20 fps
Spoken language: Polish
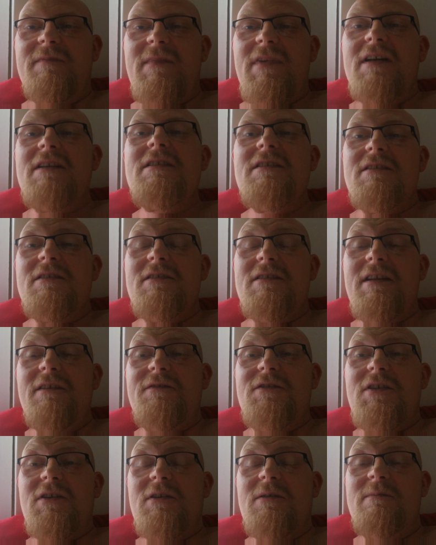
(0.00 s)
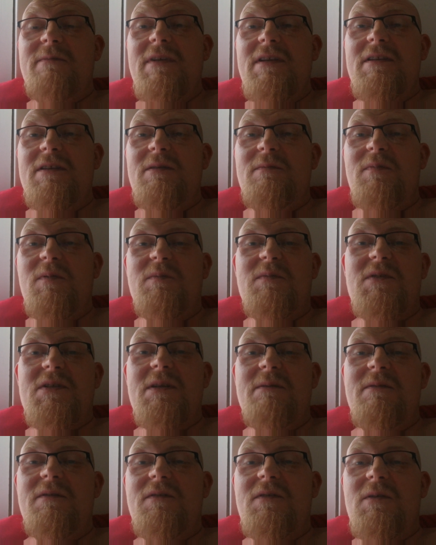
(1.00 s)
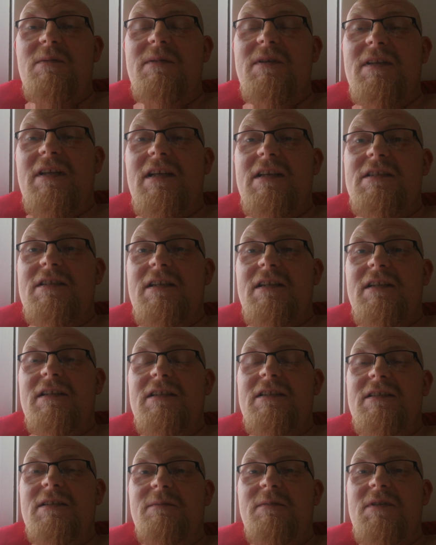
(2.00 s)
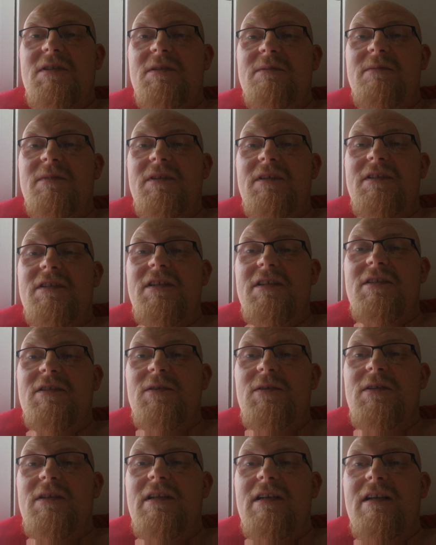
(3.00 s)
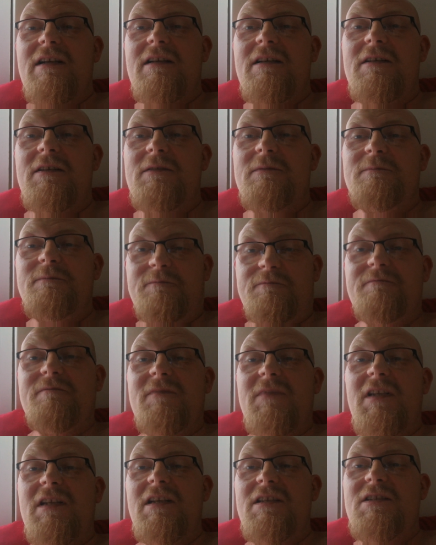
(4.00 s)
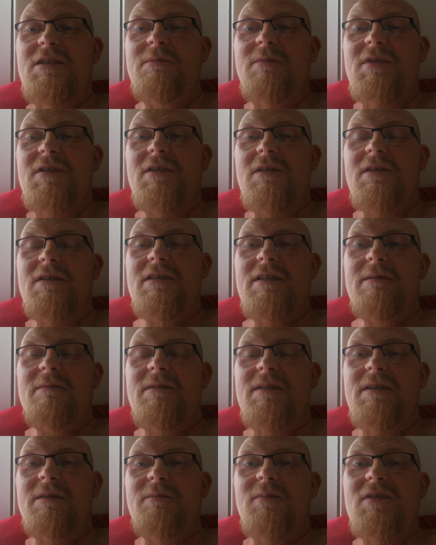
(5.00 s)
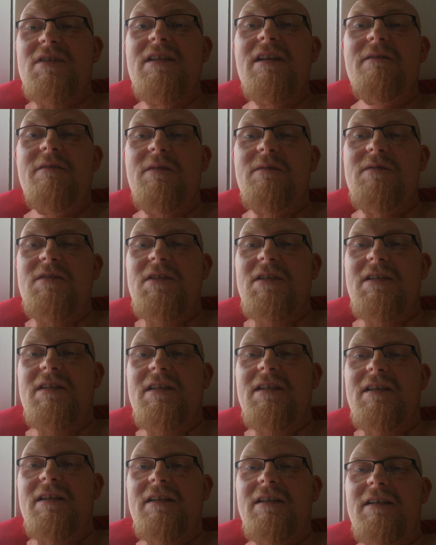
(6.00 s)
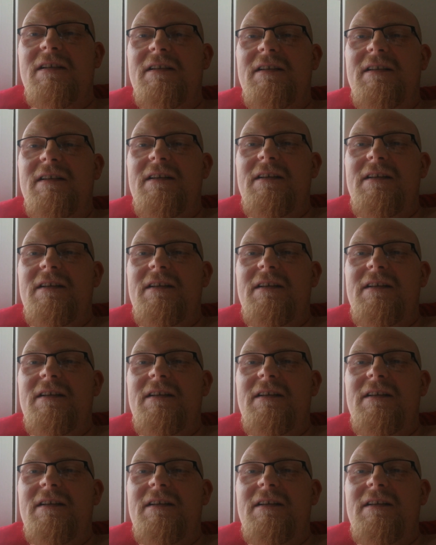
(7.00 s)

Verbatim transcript: Także zostawcie komenty, popiszemy w komentarzach i zobaczymy gdzie, co i jak. I lecimy z koksem, nie? Pozdrawiam wszystkich.